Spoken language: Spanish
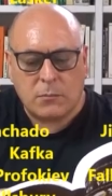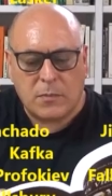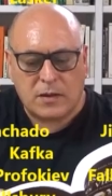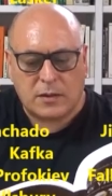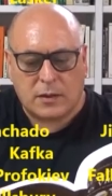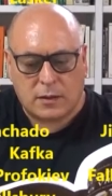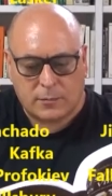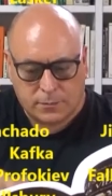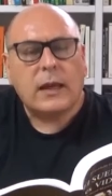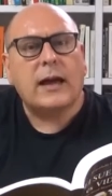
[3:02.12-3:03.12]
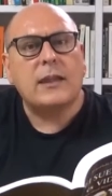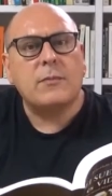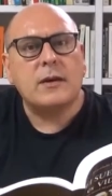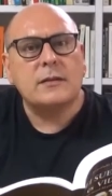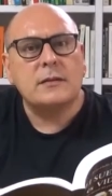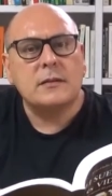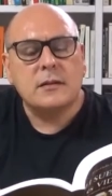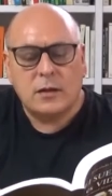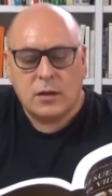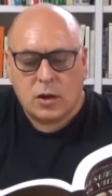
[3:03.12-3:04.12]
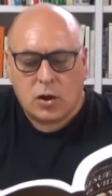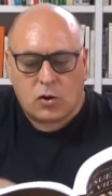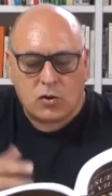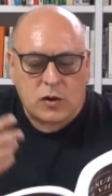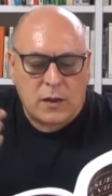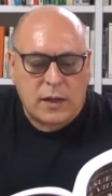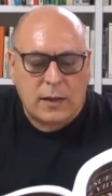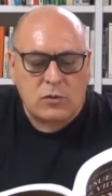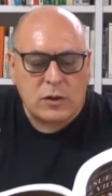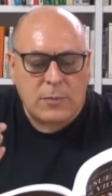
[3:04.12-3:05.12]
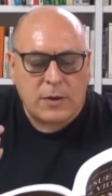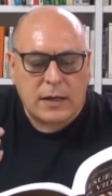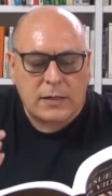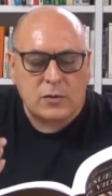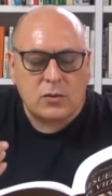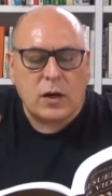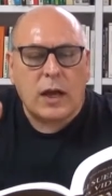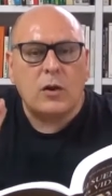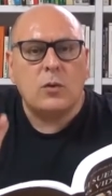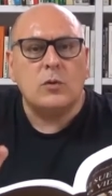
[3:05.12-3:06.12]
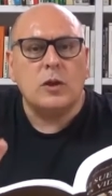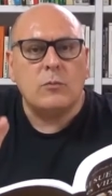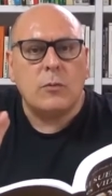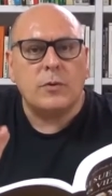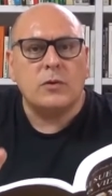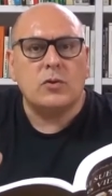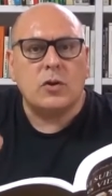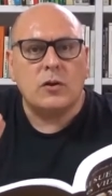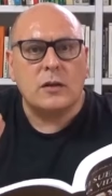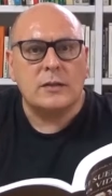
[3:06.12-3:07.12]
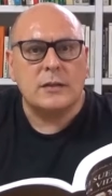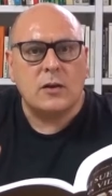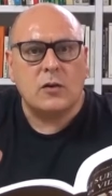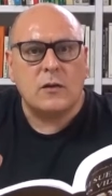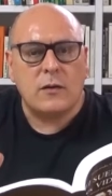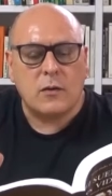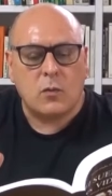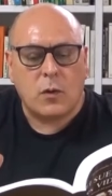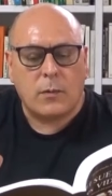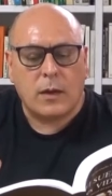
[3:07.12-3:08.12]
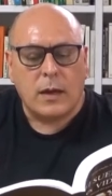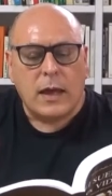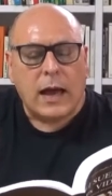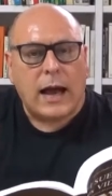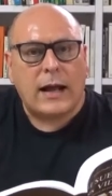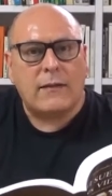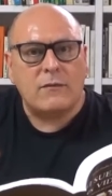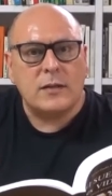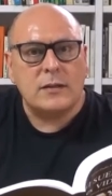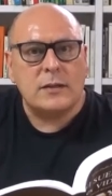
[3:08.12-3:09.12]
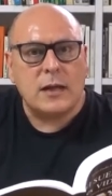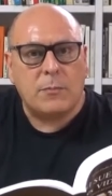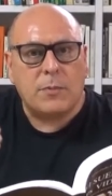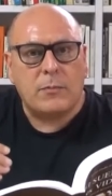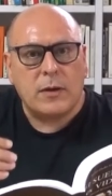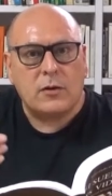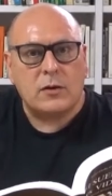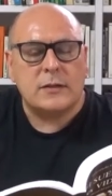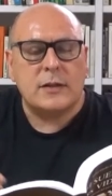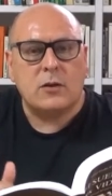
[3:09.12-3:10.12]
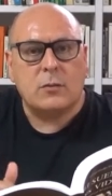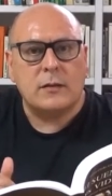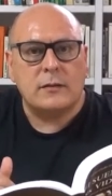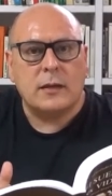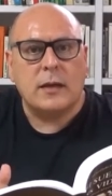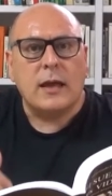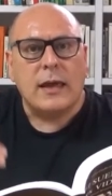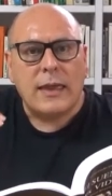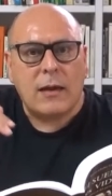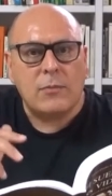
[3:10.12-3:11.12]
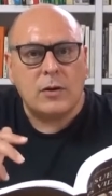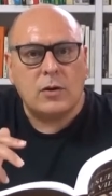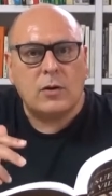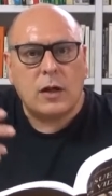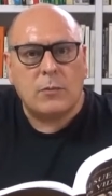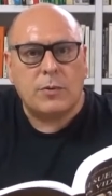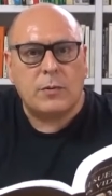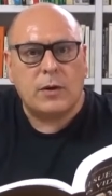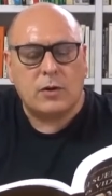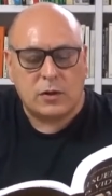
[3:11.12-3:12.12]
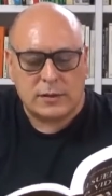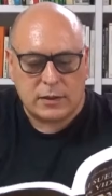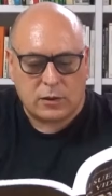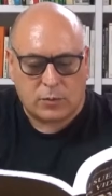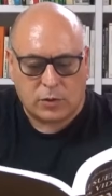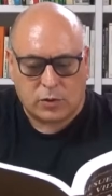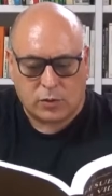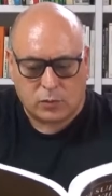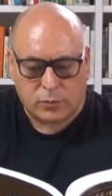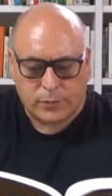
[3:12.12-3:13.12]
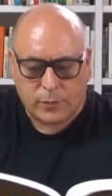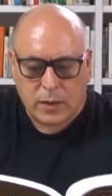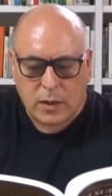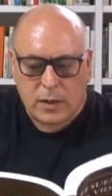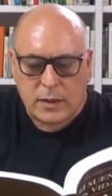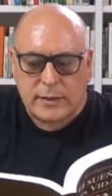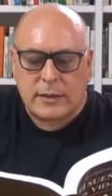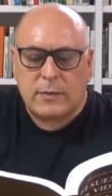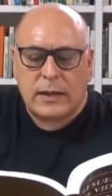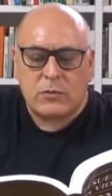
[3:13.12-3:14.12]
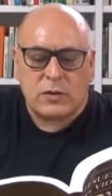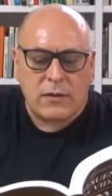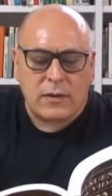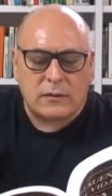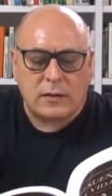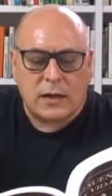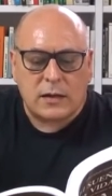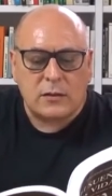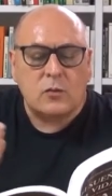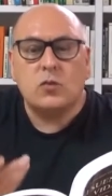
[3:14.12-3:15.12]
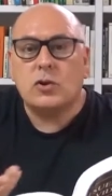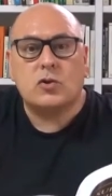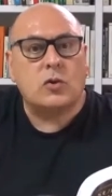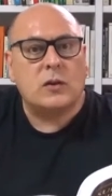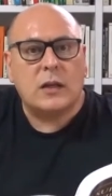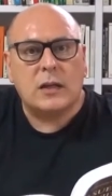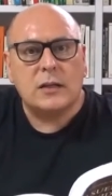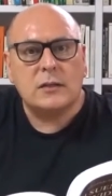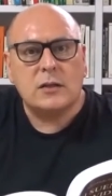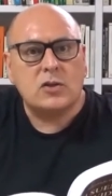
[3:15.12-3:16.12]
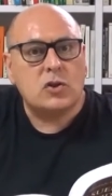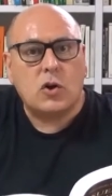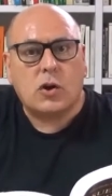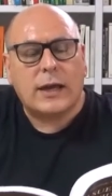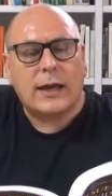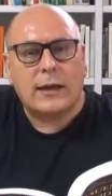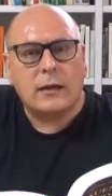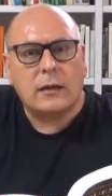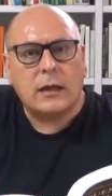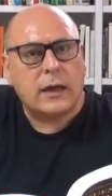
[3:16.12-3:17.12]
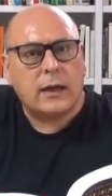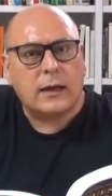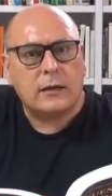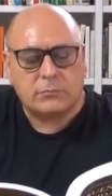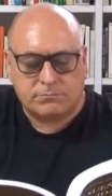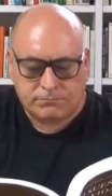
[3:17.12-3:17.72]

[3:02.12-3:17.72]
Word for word: Messner. Además, Consideramos a Picasso el último pintor del siglo XIX, a Kandinsky el primero del siglo XX y a Miró el primero del siglo XXI. Y si miramos hacia atrás, nuestro interés solo recae en Kant.